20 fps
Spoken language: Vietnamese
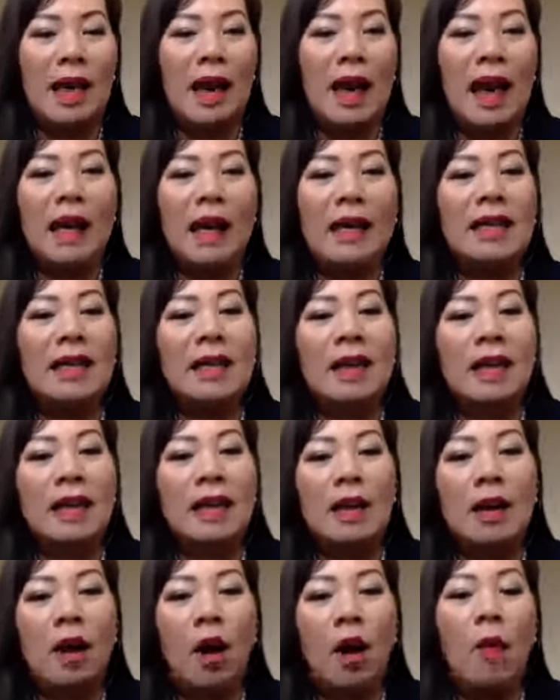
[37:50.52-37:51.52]
anh
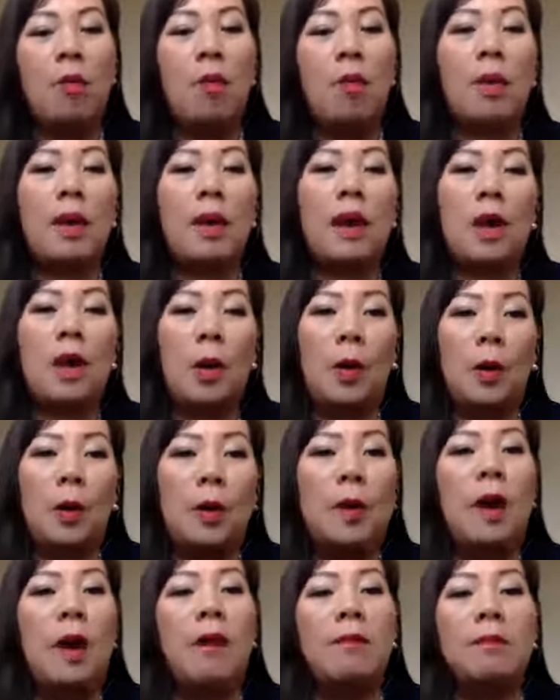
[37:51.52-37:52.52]
chị có một cái đội
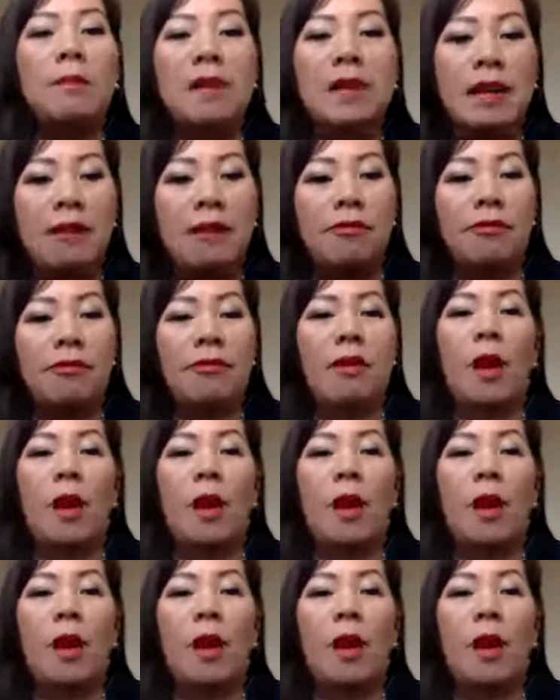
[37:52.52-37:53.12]
nhóm gift